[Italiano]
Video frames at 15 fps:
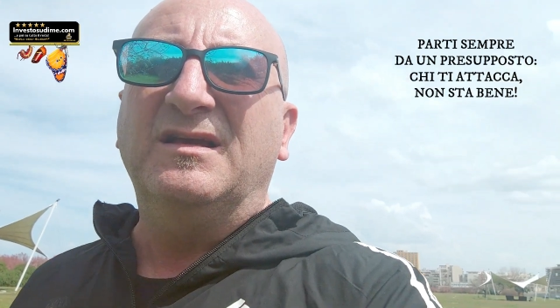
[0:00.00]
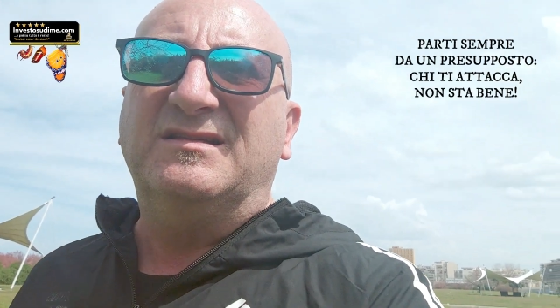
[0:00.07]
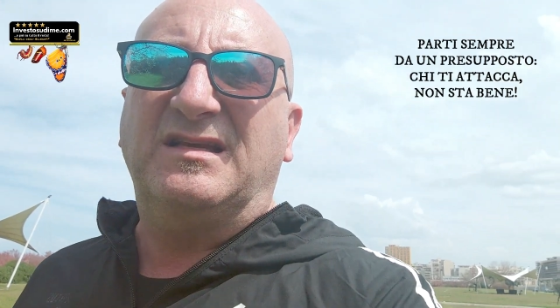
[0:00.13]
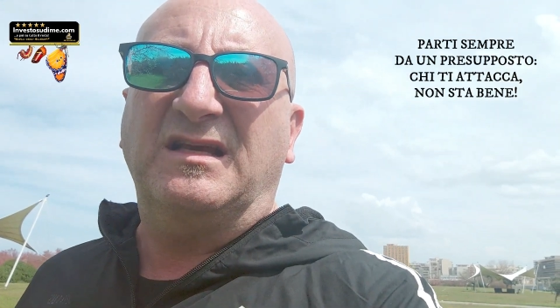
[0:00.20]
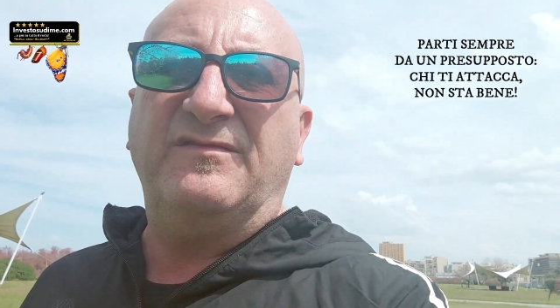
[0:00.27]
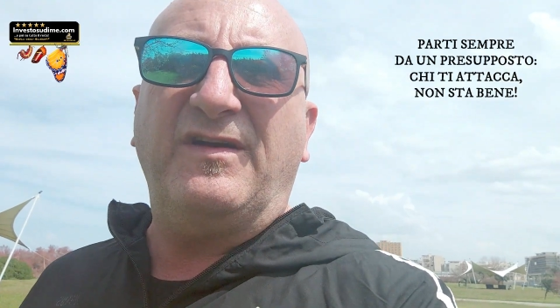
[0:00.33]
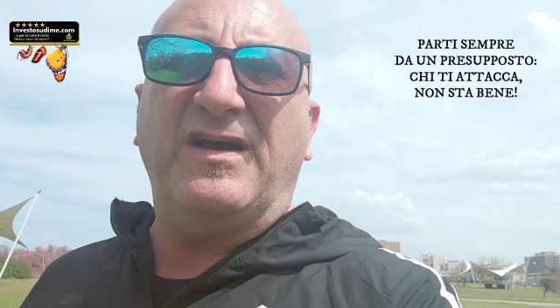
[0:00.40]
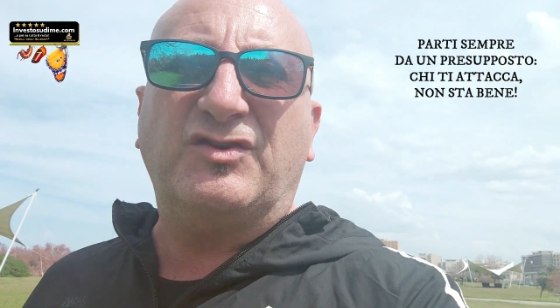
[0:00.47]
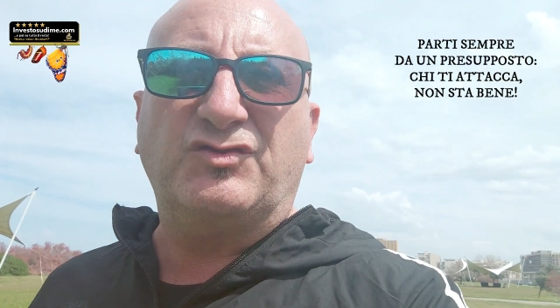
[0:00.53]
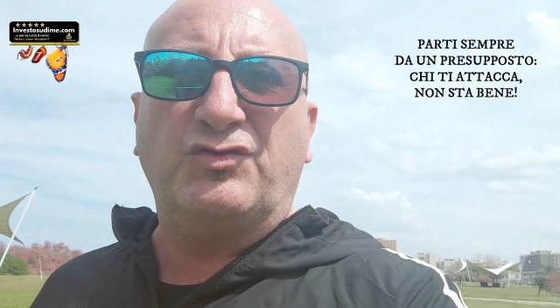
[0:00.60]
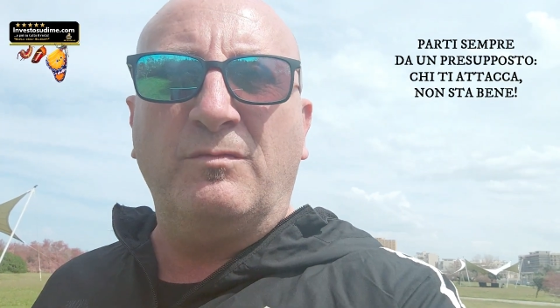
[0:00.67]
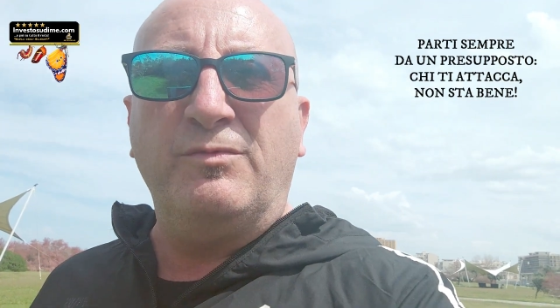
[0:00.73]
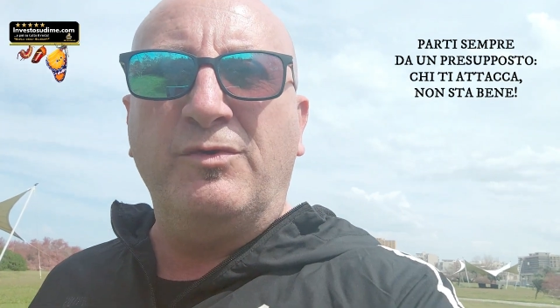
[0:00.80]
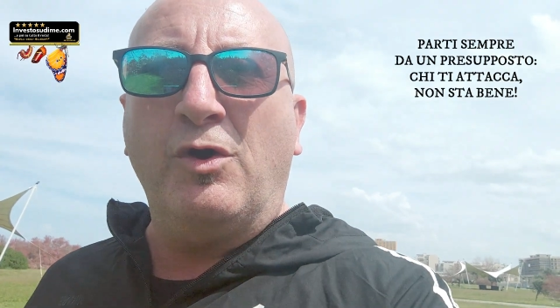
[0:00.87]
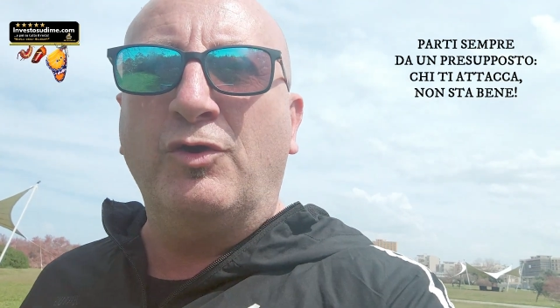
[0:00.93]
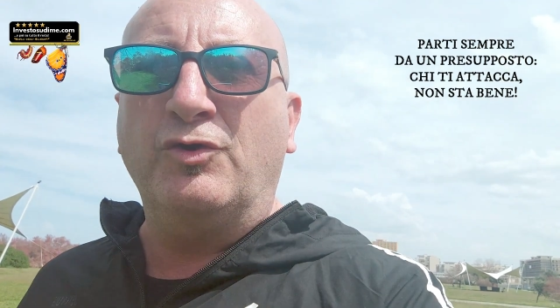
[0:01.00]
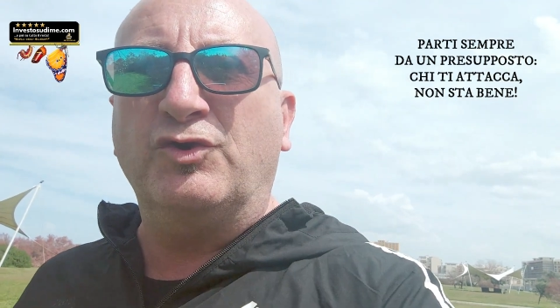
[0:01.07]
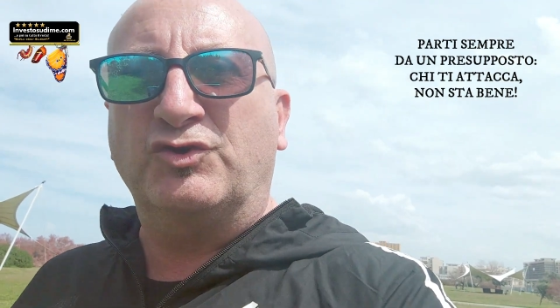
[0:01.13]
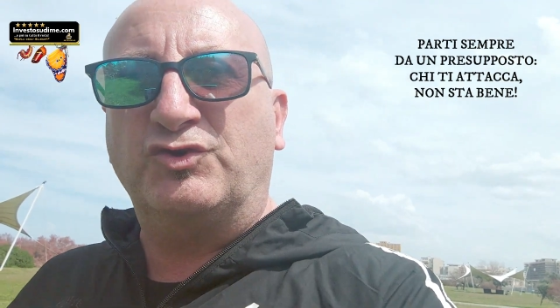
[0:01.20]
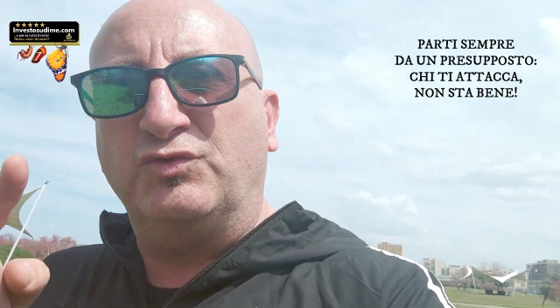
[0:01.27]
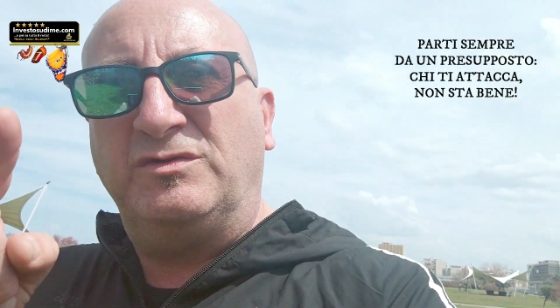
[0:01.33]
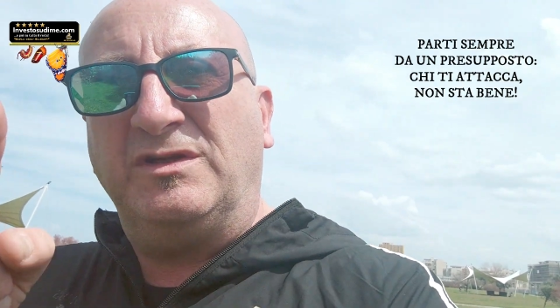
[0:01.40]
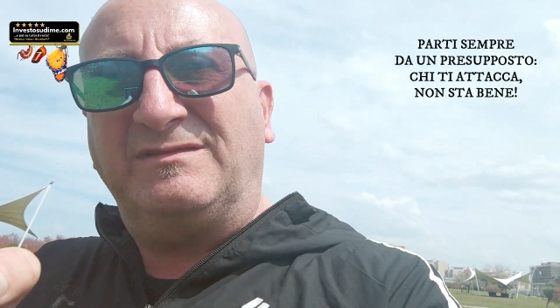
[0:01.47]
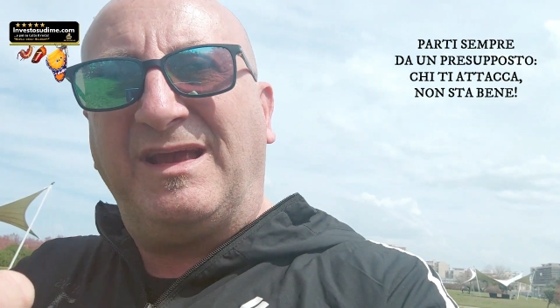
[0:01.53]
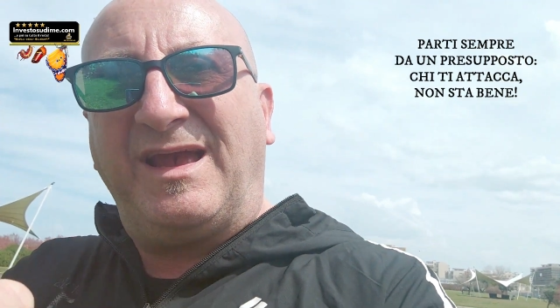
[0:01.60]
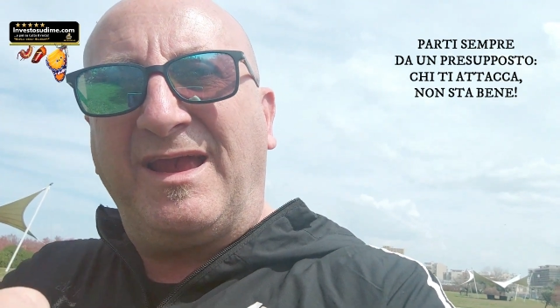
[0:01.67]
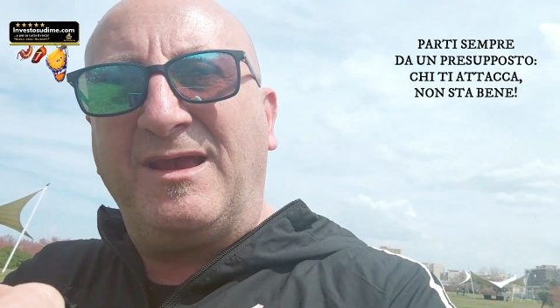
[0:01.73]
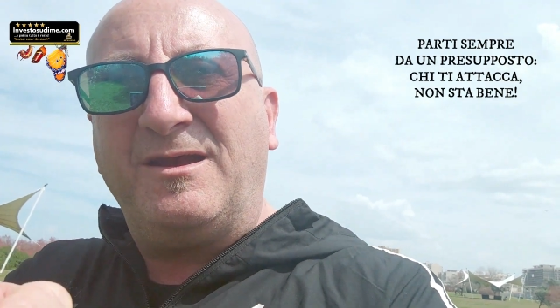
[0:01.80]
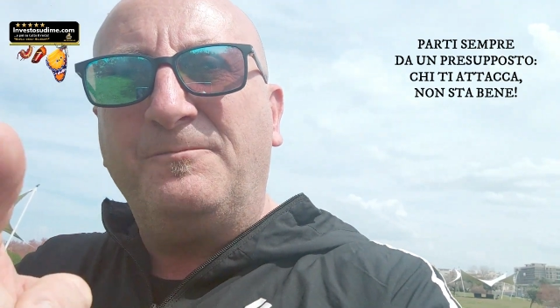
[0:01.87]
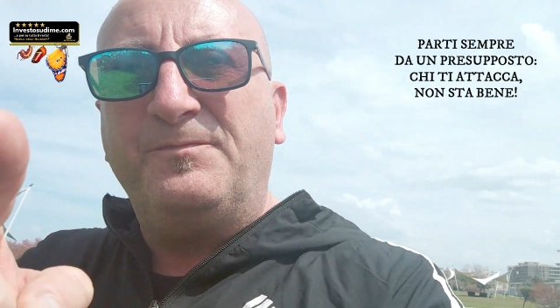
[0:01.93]
se riverso il mio odio su di
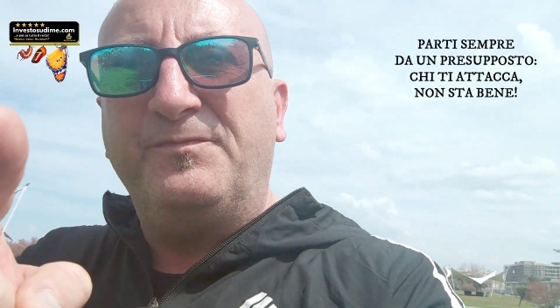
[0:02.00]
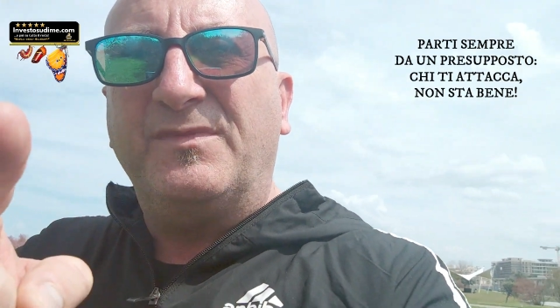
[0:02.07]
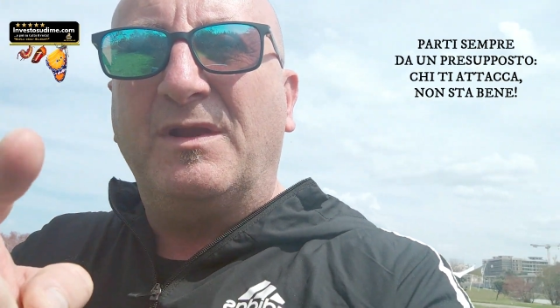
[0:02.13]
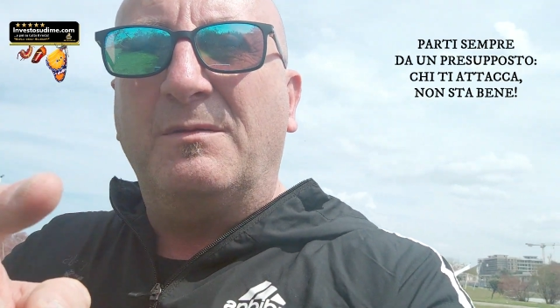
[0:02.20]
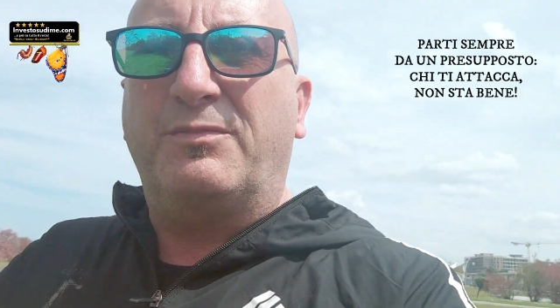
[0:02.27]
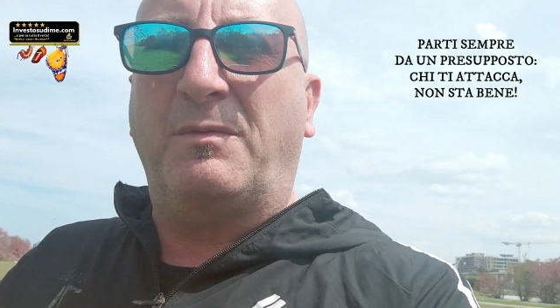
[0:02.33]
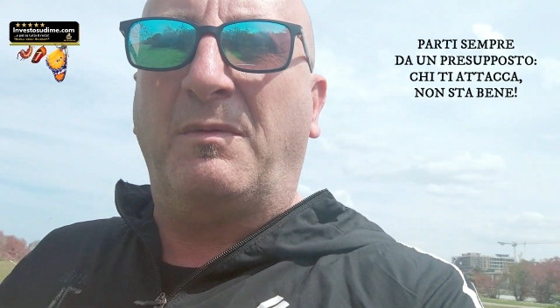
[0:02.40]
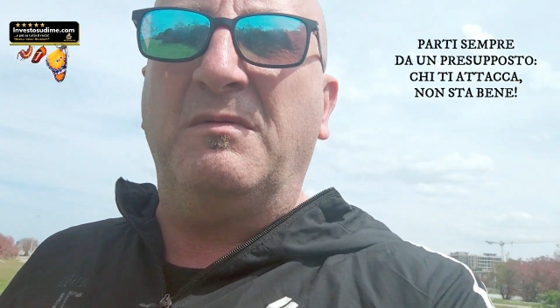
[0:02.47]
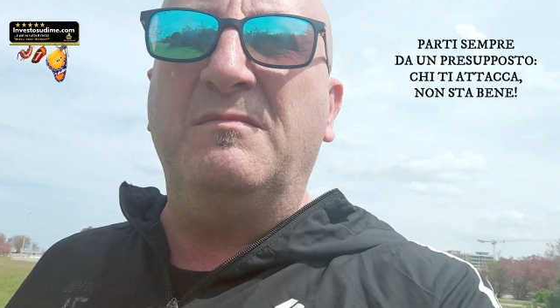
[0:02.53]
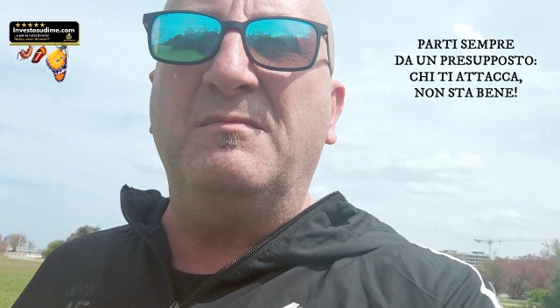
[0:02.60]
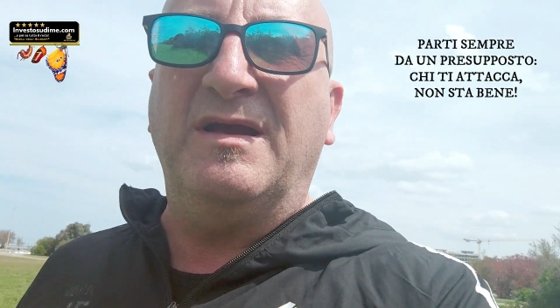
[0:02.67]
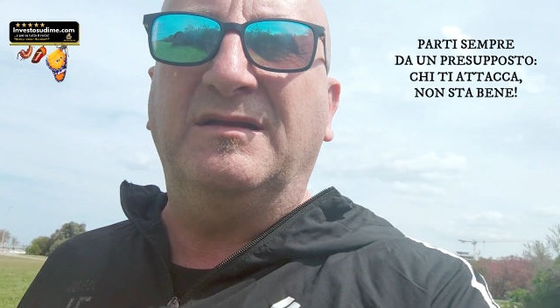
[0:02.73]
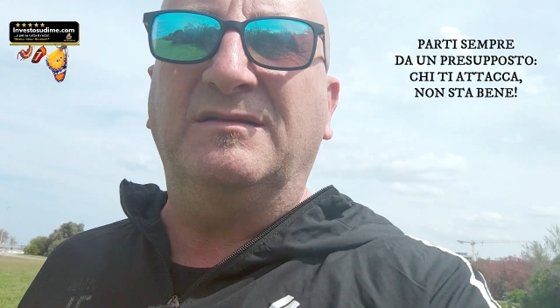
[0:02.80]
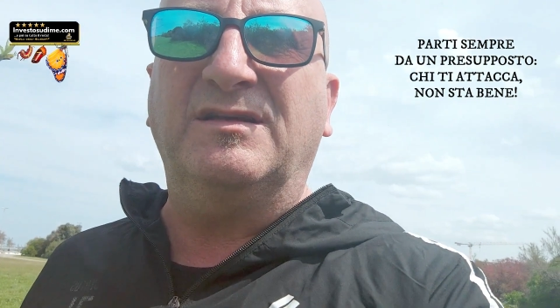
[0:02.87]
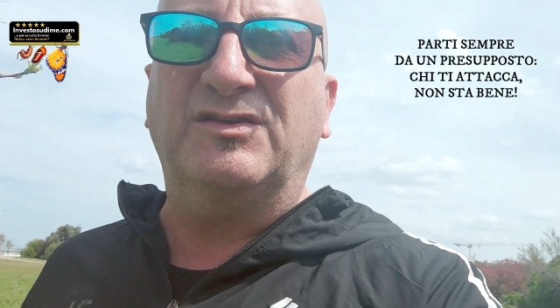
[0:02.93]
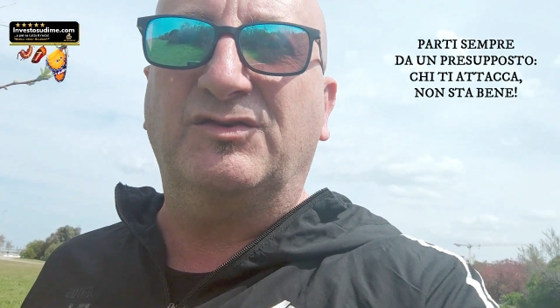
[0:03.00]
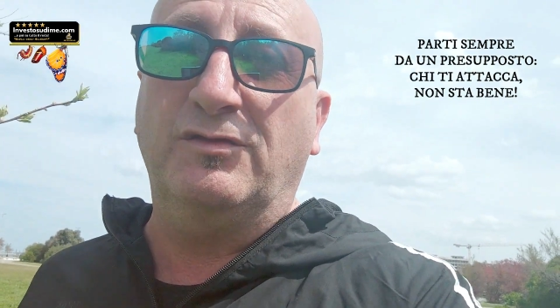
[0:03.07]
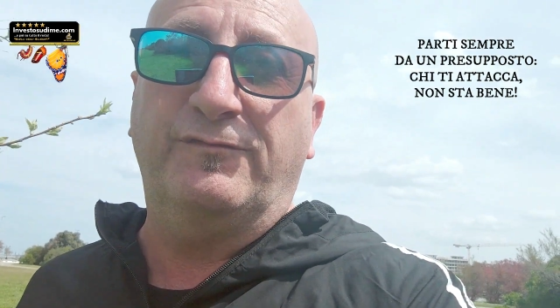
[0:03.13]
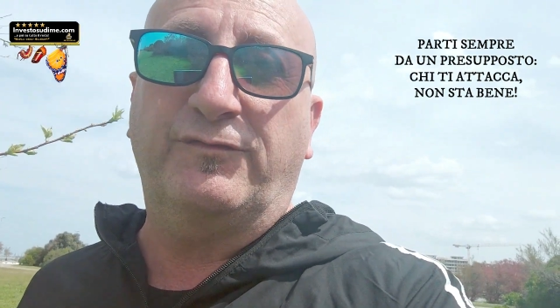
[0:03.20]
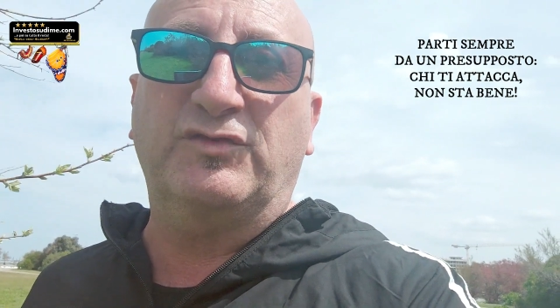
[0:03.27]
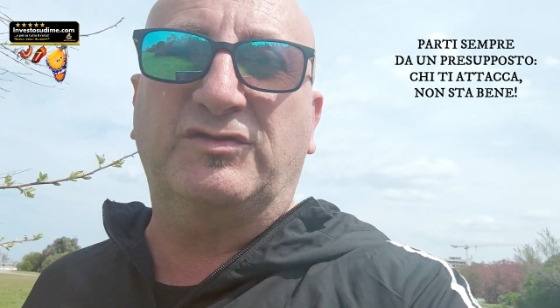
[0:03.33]
te, probabilmente sono